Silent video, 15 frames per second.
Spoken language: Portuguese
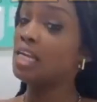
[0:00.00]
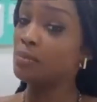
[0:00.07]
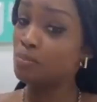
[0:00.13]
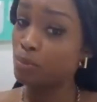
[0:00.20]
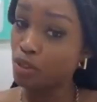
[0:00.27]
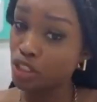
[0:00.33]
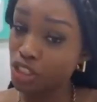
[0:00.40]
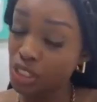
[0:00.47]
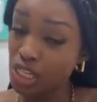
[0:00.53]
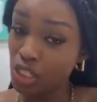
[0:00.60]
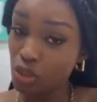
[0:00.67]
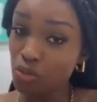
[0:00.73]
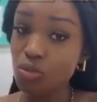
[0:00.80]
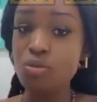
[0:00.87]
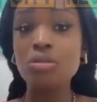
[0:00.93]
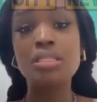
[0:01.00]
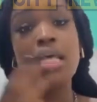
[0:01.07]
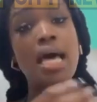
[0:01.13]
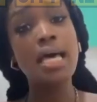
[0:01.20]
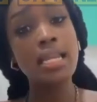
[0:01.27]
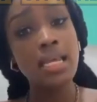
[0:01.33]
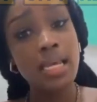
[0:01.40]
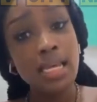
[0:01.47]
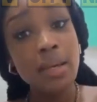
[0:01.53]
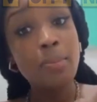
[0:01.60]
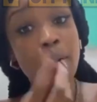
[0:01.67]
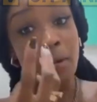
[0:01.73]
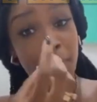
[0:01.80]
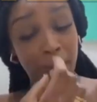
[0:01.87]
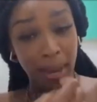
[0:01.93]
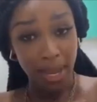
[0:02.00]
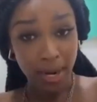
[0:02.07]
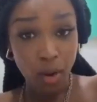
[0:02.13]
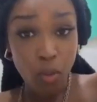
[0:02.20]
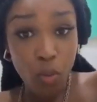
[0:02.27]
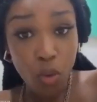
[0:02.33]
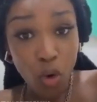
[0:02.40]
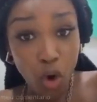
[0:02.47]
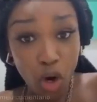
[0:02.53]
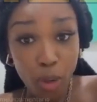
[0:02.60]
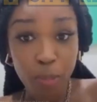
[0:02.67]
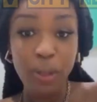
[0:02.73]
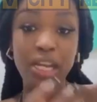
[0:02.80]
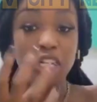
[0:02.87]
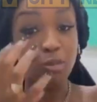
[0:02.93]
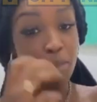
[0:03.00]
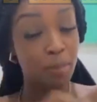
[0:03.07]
e depois deixam de usar, preparam o corpo, aliás,